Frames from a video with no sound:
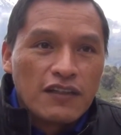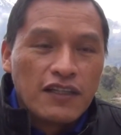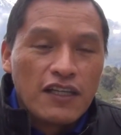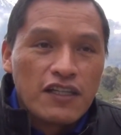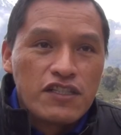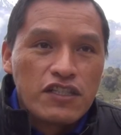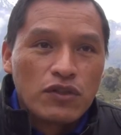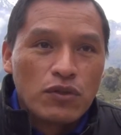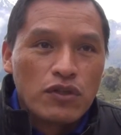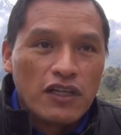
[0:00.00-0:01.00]
de
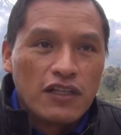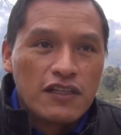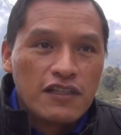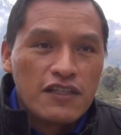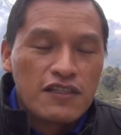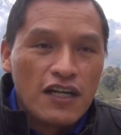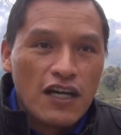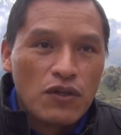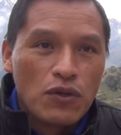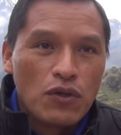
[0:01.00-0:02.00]
DIRSITUR, el
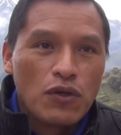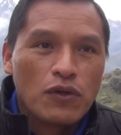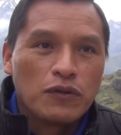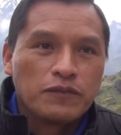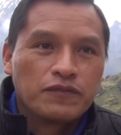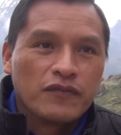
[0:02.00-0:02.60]
licenciado...